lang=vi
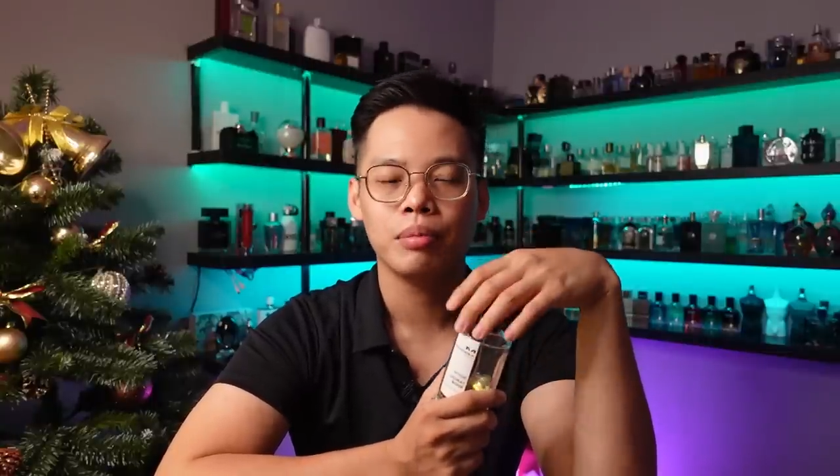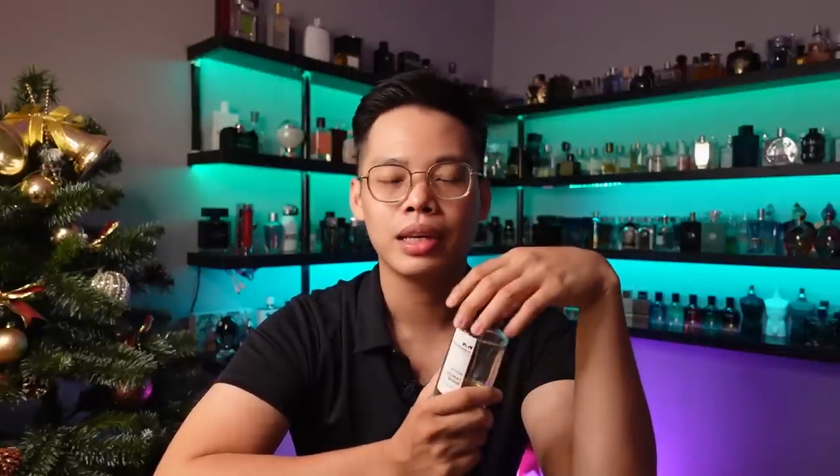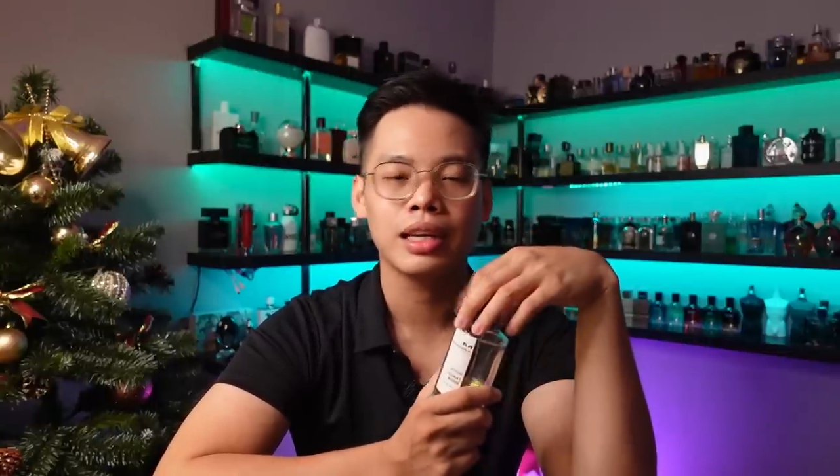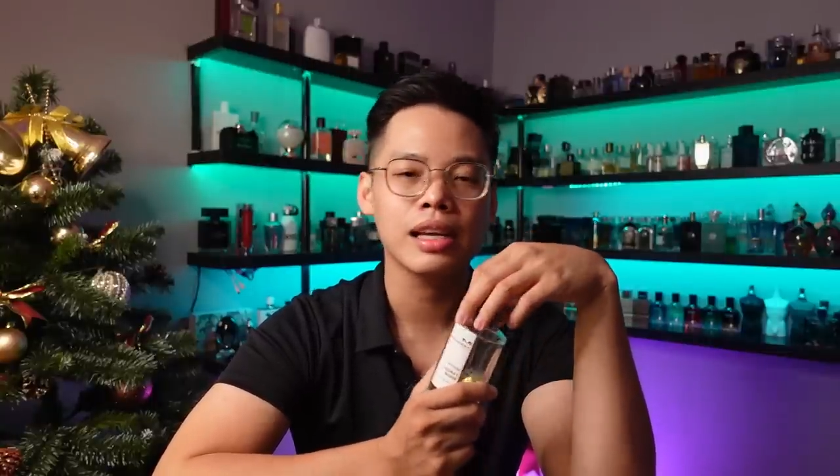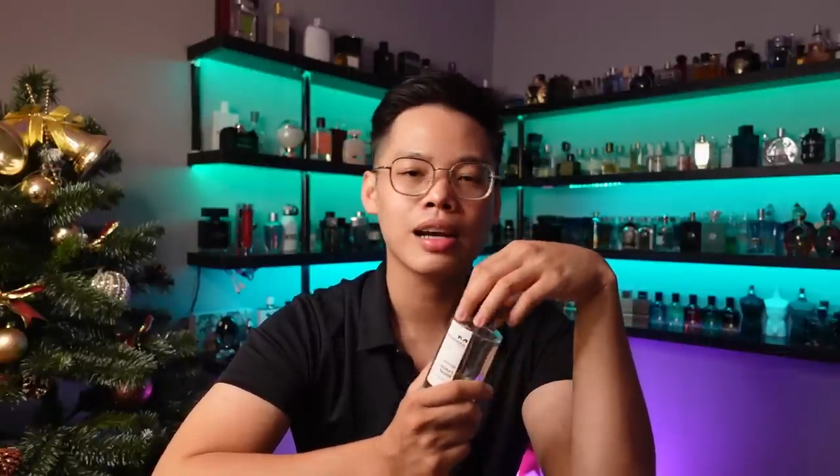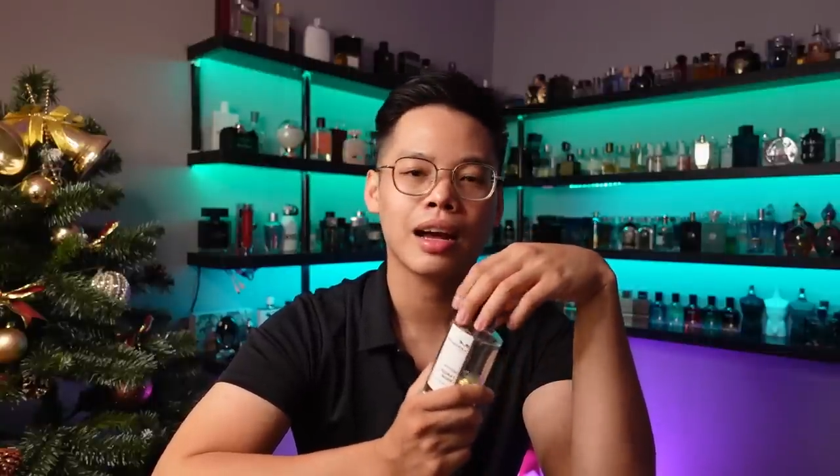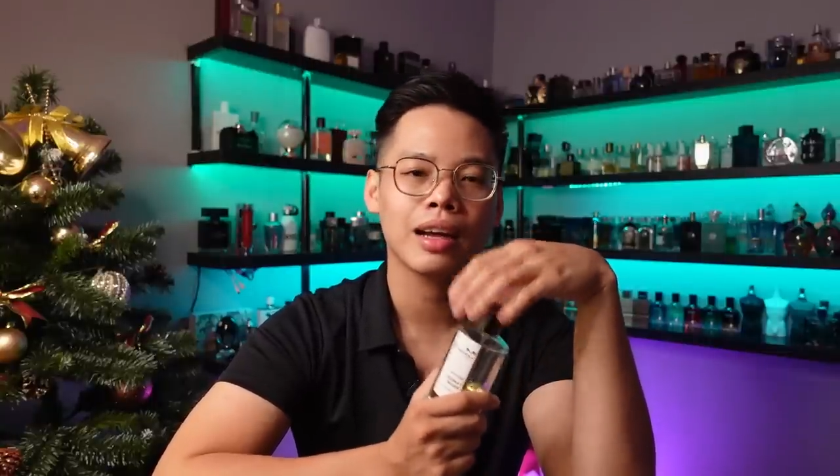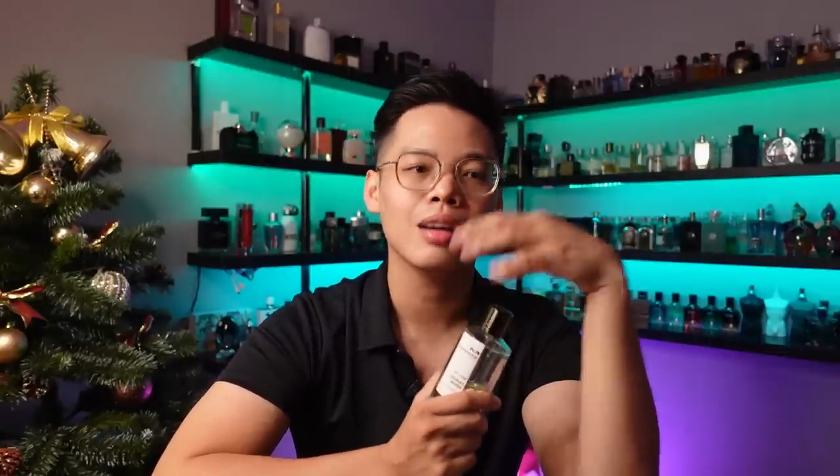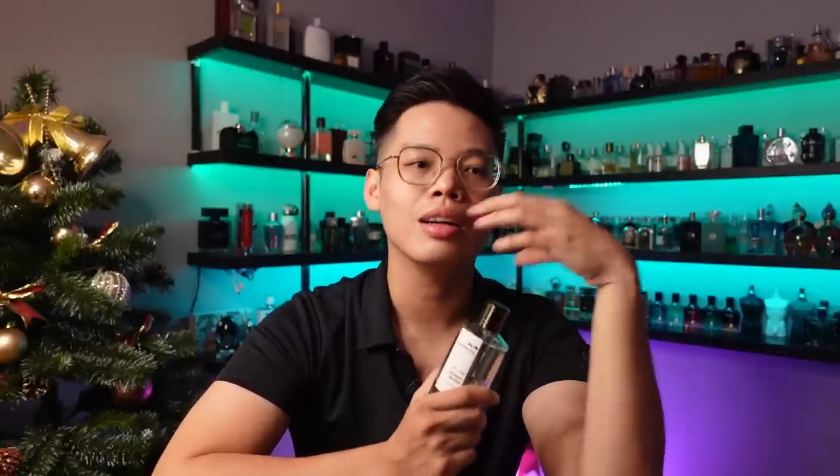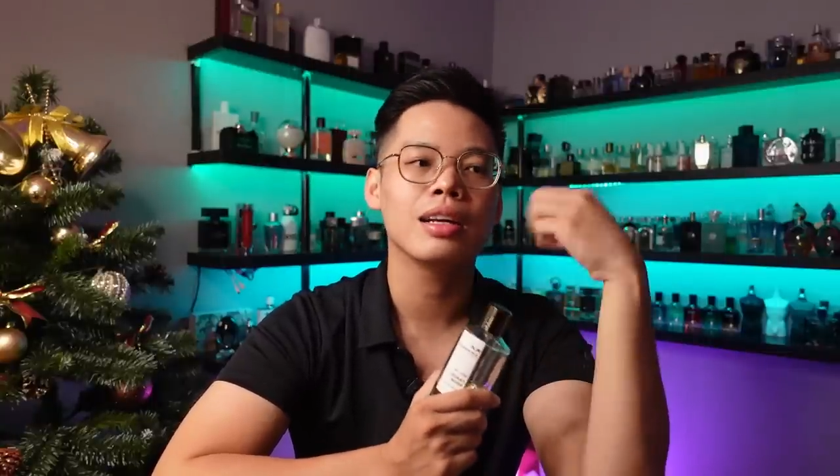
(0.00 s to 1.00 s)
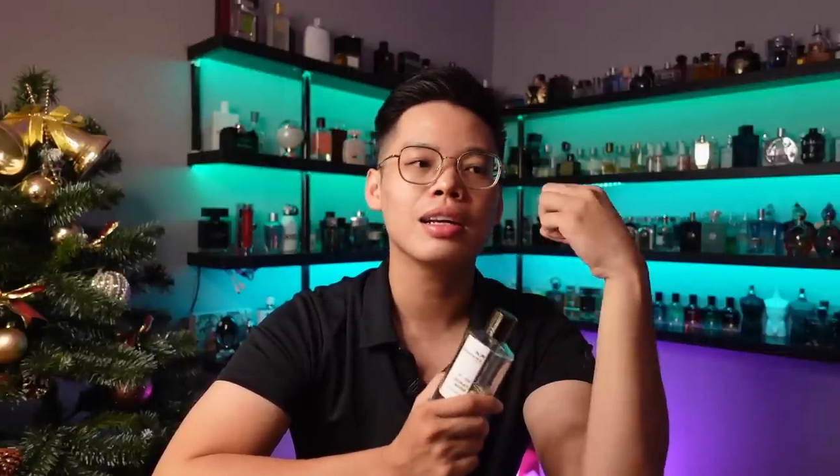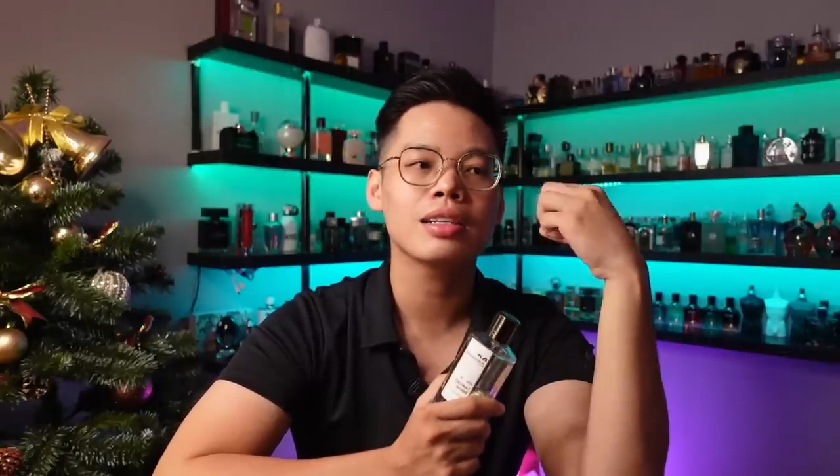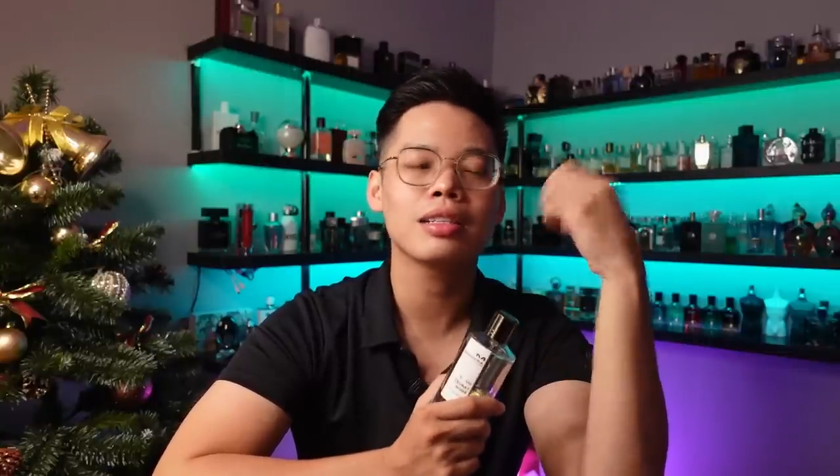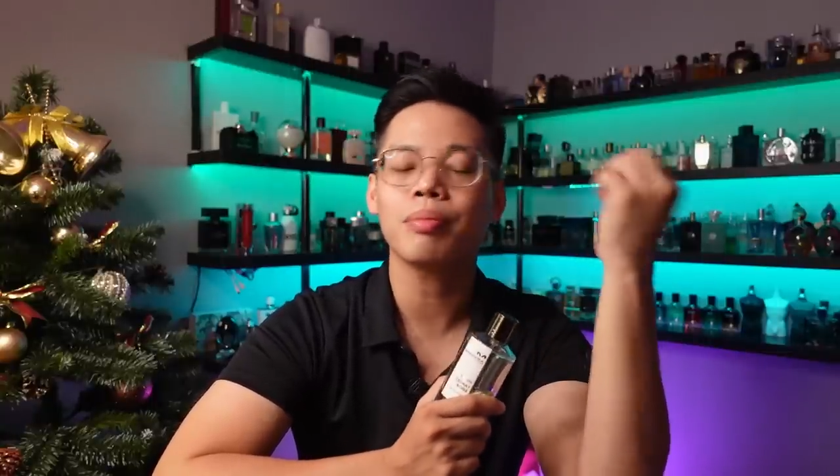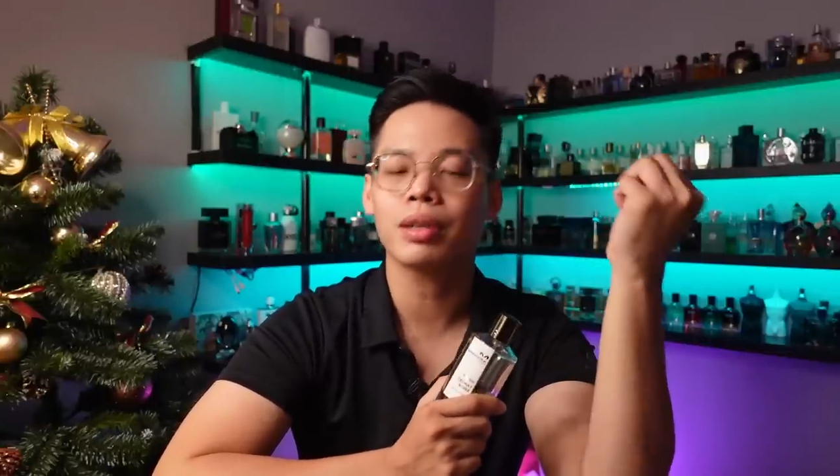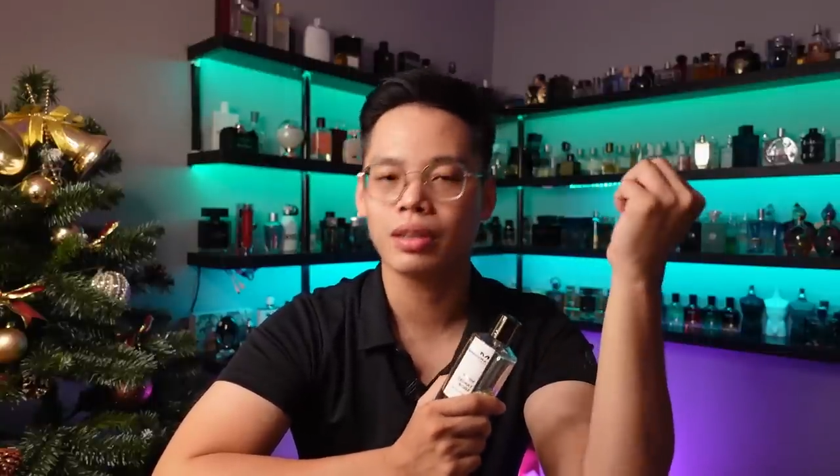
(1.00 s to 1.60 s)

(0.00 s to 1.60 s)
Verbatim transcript: mình nghĩ là cái thời tiết sắp